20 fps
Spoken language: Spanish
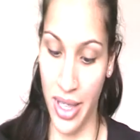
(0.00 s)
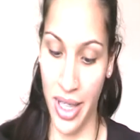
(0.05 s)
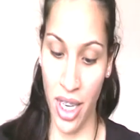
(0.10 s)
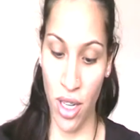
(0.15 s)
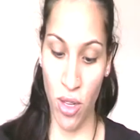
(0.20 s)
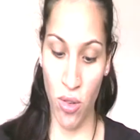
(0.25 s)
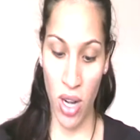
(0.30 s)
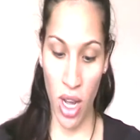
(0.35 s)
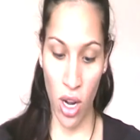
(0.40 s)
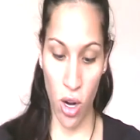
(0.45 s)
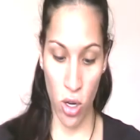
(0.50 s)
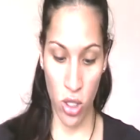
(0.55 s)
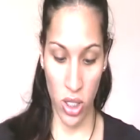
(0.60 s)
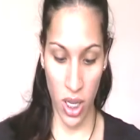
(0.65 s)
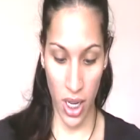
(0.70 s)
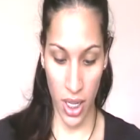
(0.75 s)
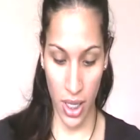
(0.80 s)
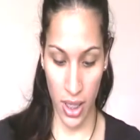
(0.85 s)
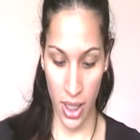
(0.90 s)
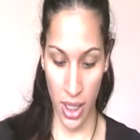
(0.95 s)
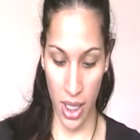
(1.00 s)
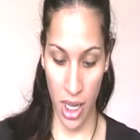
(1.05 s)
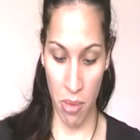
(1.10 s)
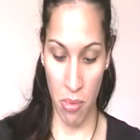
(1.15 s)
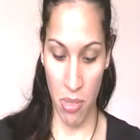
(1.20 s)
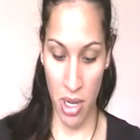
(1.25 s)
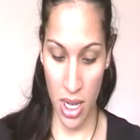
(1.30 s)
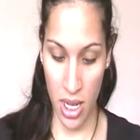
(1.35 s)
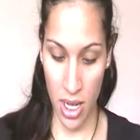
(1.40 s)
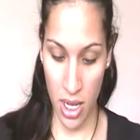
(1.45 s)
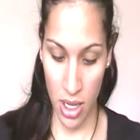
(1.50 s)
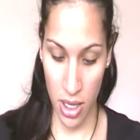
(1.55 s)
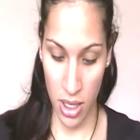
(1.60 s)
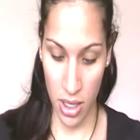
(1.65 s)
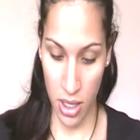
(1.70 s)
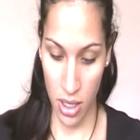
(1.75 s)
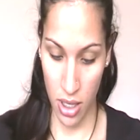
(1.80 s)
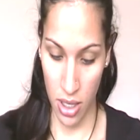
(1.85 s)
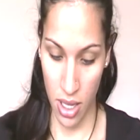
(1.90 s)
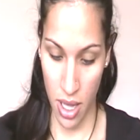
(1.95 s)
Eh, tiene una cosa que se
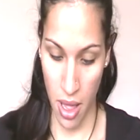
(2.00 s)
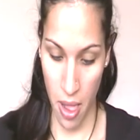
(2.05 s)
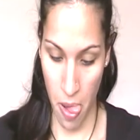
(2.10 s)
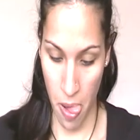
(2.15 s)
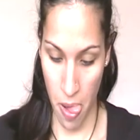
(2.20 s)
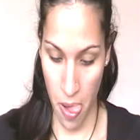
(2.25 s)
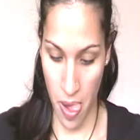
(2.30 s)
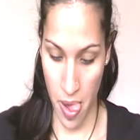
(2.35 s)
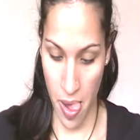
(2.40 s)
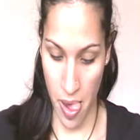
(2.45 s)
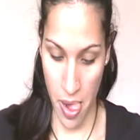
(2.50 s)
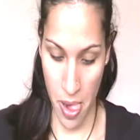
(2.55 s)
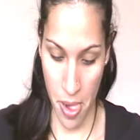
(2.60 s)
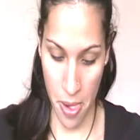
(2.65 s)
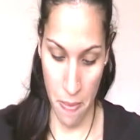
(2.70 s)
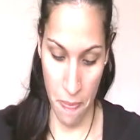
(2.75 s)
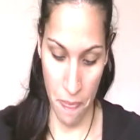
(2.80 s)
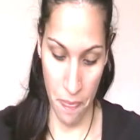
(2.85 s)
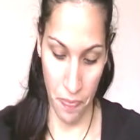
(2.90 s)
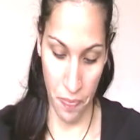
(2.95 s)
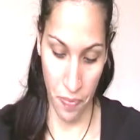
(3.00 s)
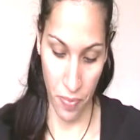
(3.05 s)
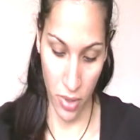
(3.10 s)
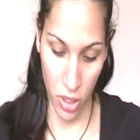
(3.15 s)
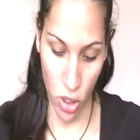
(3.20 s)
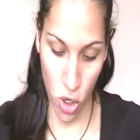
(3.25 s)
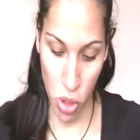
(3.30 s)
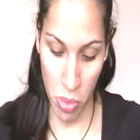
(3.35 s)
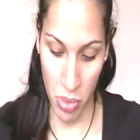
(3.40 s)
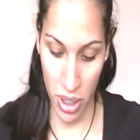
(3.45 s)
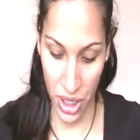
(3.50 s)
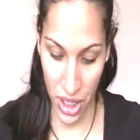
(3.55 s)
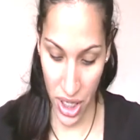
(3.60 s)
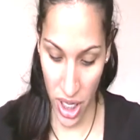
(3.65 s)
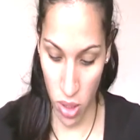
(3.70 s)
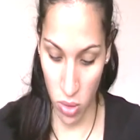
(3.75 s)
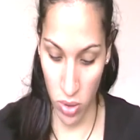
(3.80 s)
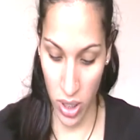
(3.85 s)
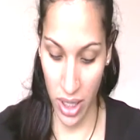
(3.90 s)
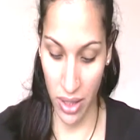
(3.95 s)
llama em, Chroma
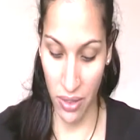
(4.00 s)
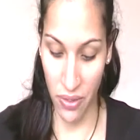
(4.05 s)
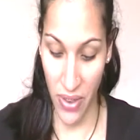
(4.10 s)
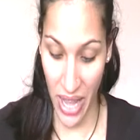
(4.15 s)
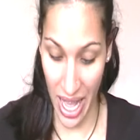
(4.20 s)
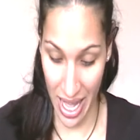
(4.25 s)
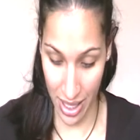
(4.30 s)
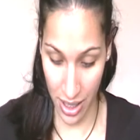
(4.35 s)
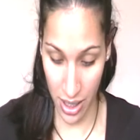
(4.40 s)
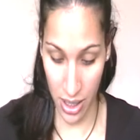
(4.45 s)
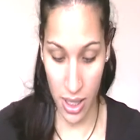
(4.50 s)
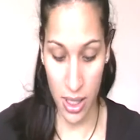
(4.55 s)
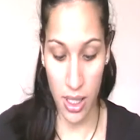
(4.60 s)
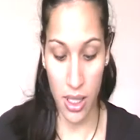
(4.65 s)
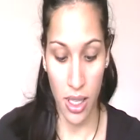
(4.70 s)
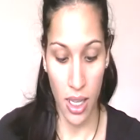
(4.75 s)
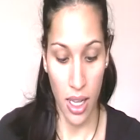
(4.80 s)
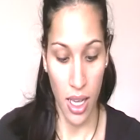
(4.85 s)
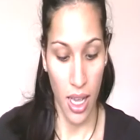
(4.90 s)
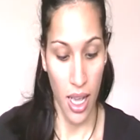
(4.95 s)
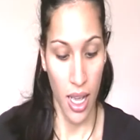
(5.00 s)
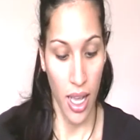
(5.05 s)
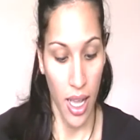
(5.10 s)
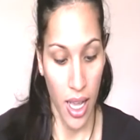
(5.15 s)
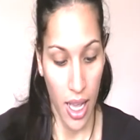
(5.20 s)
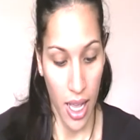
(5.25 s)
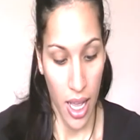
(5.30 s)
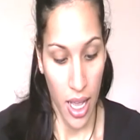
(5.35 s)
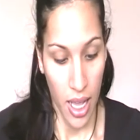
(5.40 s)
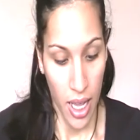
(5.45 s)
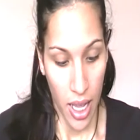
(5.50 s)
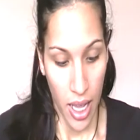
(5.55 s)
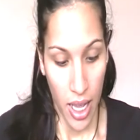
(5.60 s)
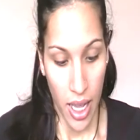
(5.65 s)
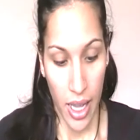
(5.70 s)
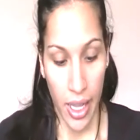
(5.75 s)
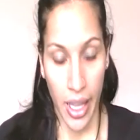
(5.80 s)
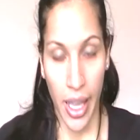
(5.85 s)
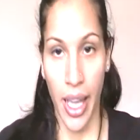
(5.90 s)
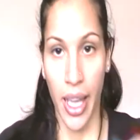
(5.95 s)
Gel Advance,
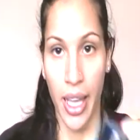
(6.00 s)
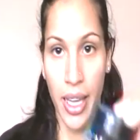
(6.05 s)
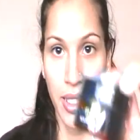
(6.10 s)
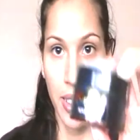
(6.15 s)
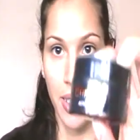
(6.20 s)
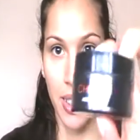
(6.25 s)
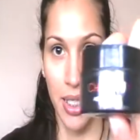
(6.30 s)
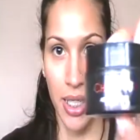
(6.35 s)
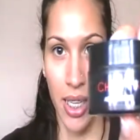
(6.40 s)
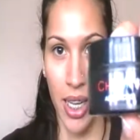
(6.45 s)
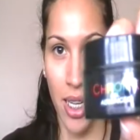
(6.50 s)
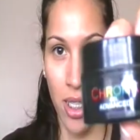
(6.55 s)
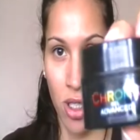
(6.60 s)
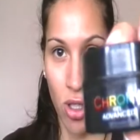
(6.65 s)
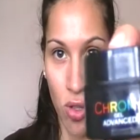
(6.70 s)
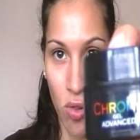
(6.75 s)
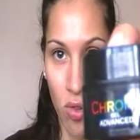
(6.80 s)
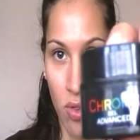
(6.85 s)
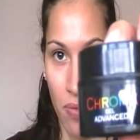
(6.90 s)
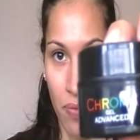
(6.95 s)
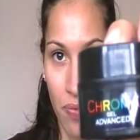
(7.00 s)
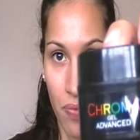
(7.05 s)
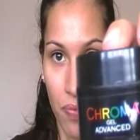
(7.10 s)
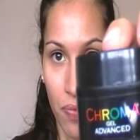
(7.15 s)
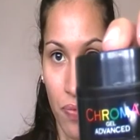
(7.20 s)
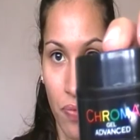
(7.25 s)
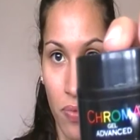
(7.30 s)
que es esto.